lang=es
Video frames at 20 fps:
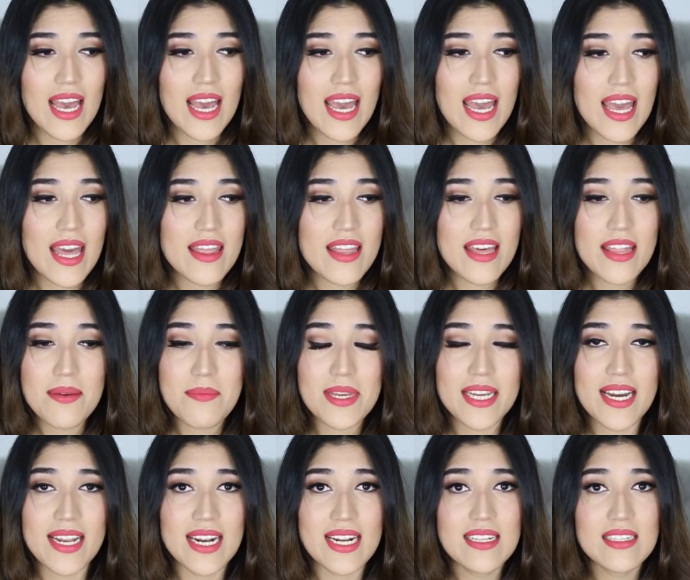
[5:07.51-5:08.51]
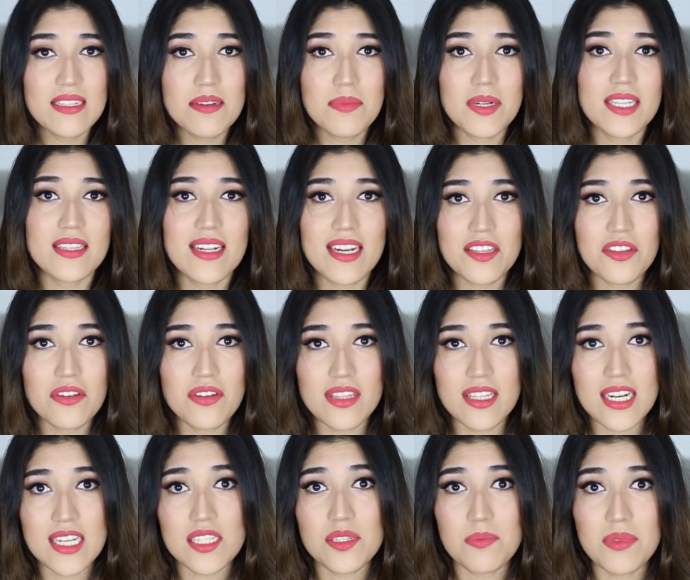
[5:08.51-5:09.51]
Eh, desde mi canal siempre trato de
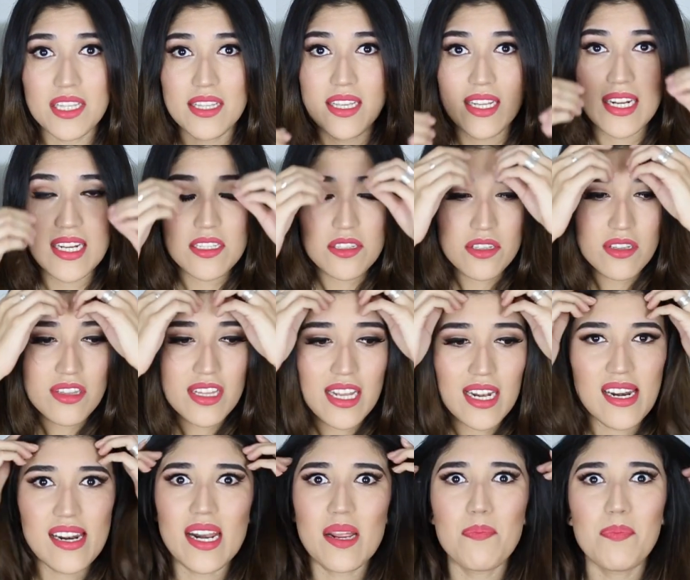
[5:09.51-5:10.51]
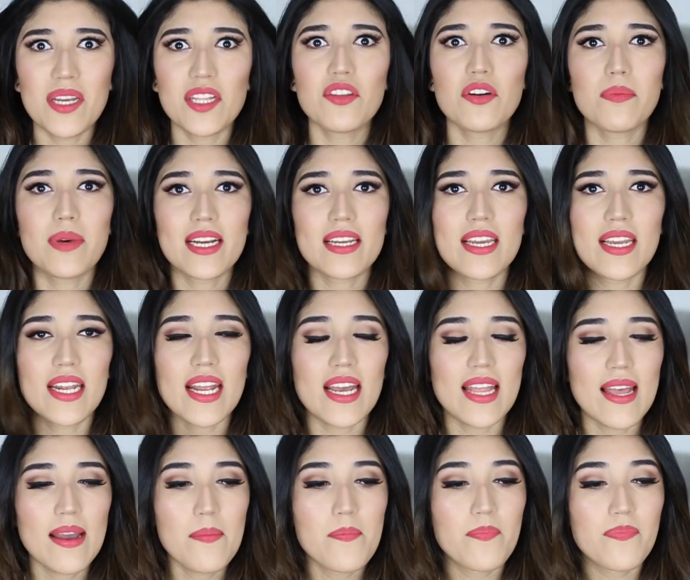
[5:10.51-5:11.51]
transmitir eso, del respeto más que
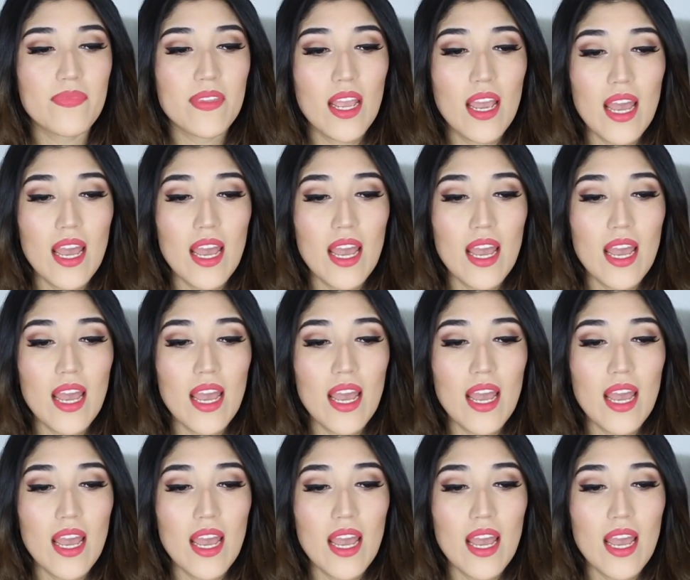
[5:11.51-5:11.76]
nada.